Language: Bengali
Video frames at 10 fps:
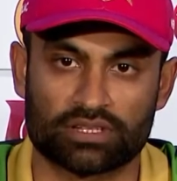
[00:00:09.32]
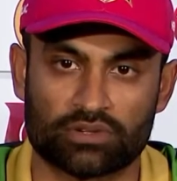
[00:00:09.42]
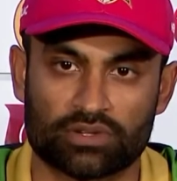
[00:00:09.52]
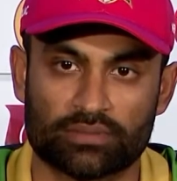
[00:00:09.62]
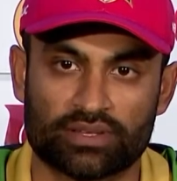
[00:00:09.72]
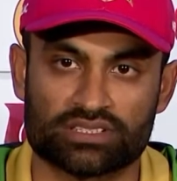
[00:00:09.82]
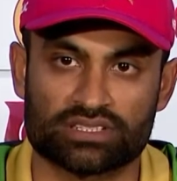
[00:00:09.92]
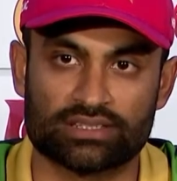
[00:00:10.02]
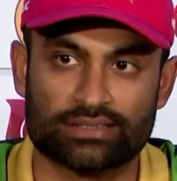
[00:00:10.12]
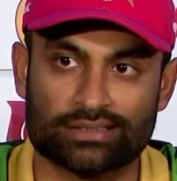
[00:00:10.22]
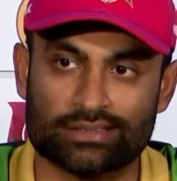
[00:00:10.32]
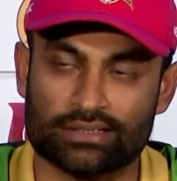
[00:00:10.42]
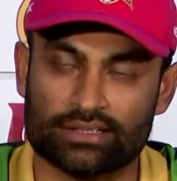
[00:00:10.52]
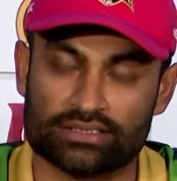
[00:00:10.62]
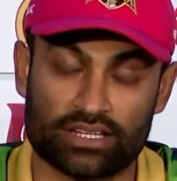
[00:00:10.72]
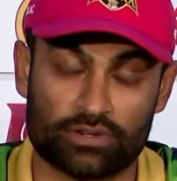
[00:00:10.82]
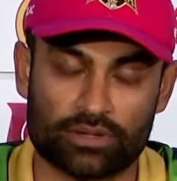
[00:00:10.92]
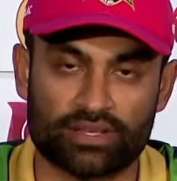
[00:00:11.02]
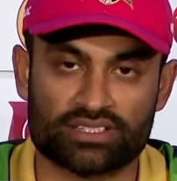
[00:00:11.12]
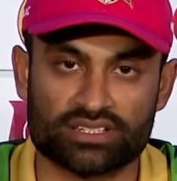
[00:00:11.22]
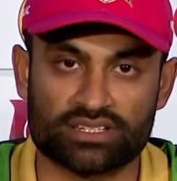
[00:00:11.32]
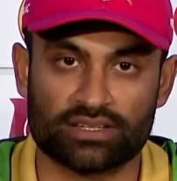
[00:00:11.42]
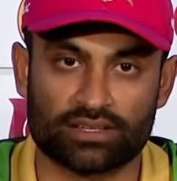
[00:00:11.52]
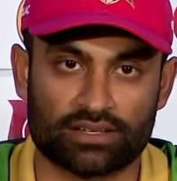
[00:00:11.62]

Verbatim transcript: তিনোটা ম্যাচে চারোটা ম্যাচেই